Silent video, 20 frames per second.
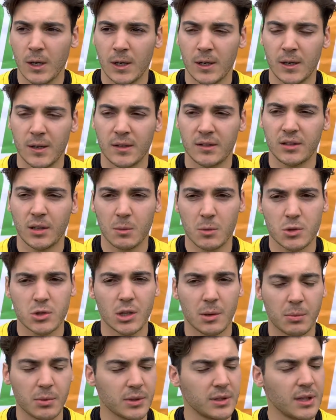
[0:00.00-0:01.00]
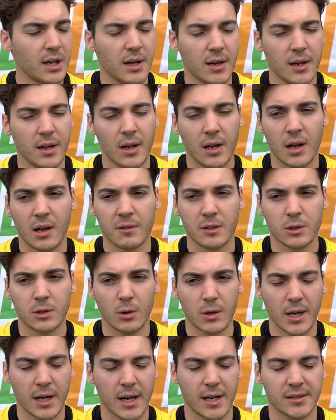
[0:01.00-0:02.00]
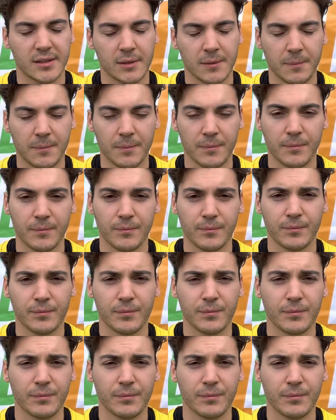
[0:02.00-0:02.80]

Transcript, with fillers: e siamo riusciti a portare la vittoria a casa.